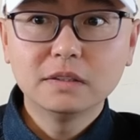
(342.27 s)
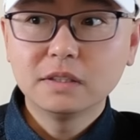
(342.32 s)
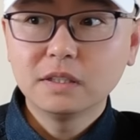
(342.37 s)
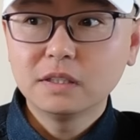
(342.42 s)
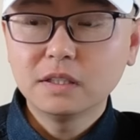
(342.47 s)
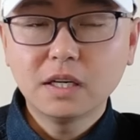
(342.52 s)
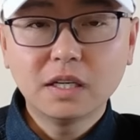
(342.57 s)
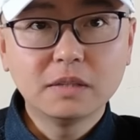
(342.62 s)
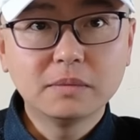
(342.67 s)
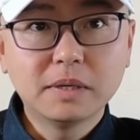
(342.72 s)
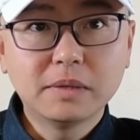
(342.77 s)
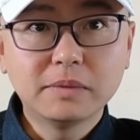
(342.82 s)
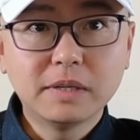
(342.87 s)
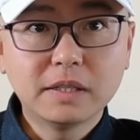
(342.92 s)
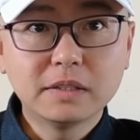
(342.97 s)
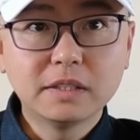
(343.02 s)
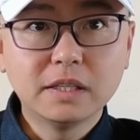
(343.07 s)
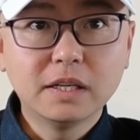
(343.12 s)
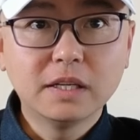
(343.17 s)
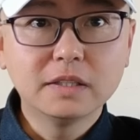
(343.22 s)
你看阿里巴
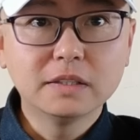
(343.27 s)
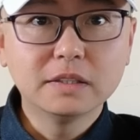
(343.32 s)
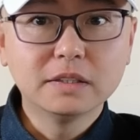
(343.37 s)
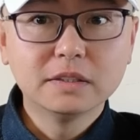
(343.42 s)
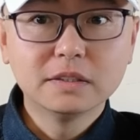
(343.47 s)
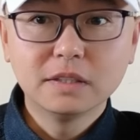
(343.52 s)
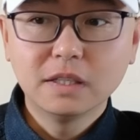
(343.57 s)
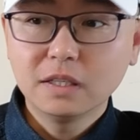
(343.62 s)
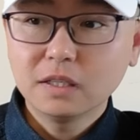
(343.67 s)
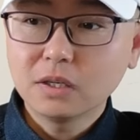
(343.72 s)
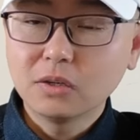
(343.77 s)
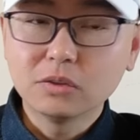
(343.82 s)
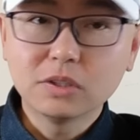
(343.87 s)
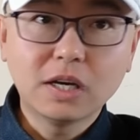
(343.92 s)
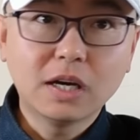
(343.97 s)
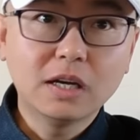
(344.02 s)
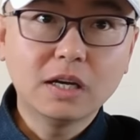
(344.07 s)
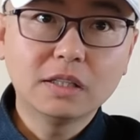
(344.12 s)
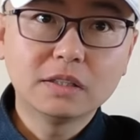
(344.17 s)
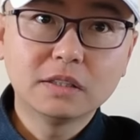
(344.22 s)
巴那类的啊，搞
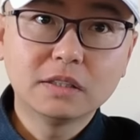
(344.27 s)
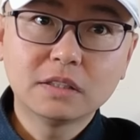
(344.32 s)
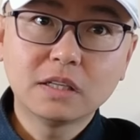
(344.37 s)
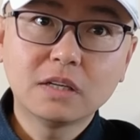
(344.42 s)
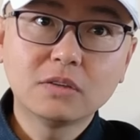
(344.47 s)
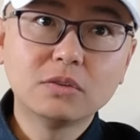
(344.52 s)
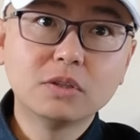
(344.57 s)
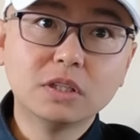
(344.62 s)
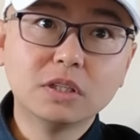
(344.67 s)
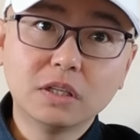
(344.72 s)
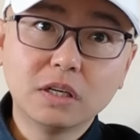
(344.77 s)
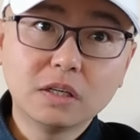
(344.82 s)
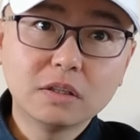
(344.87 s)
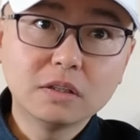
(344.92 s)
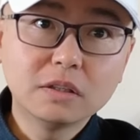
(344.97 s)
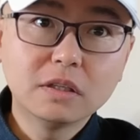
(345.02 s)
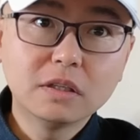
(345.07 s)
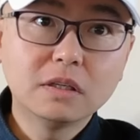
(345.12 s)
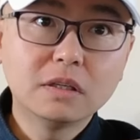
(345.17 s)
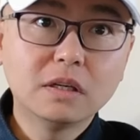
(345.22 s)
大了，那他有可能来
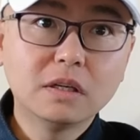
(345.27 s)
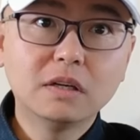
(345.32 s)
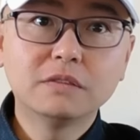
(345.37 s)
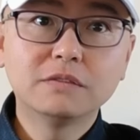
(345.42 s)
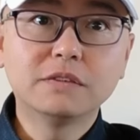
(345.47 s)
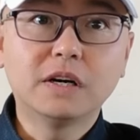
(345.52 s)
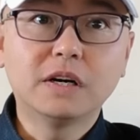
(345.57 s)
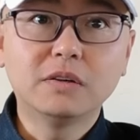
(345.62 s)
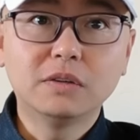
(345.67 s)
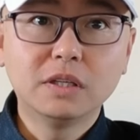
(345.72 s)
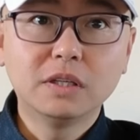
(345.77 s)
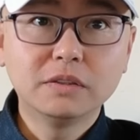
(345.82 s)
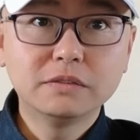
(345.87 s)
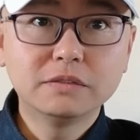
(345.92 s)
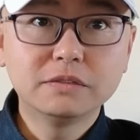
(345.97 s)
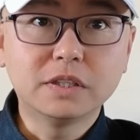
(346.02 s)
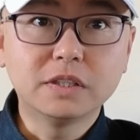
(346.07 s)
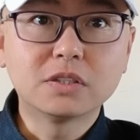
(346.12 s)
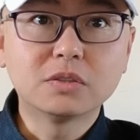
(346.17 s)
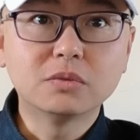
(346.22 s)
啊反过来
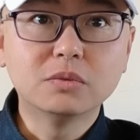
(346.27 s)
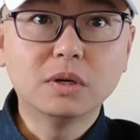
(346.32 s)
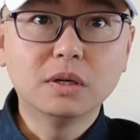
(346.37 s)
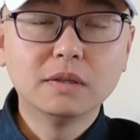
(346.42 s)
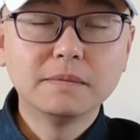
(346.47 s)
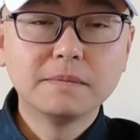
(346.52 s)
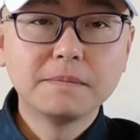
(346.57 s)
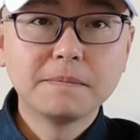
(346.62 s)
反噬我。